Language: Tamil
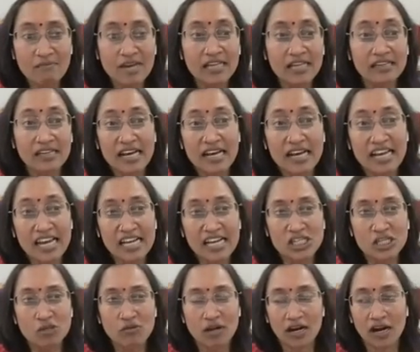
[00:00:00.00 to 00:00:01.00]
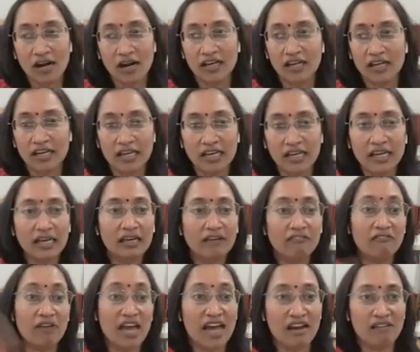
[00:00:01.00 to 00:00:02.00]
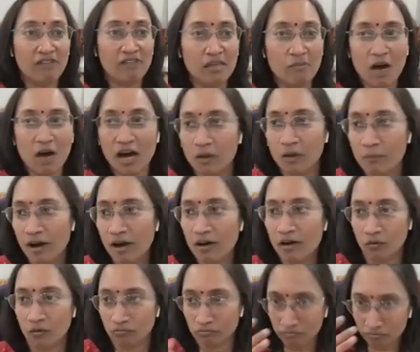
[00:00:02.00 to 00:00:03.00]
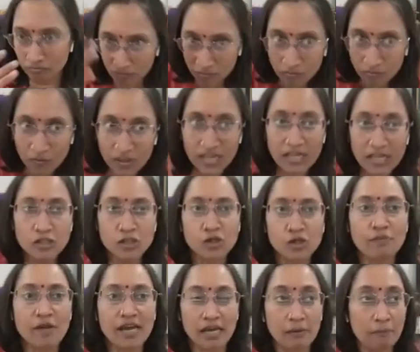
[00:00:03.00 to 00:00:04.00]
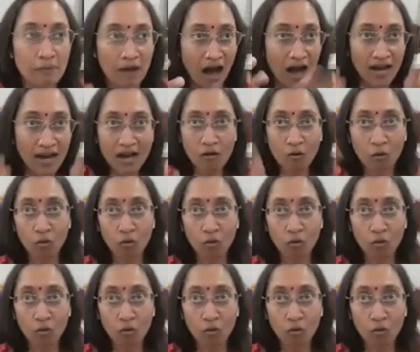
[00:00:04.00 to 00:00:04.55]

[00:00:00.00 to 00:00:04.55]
சமயத்துல ஈஸ்வரனுக்கு வேற விதமாக பார்க்கணும் இட் ஷுட் பி ஆனா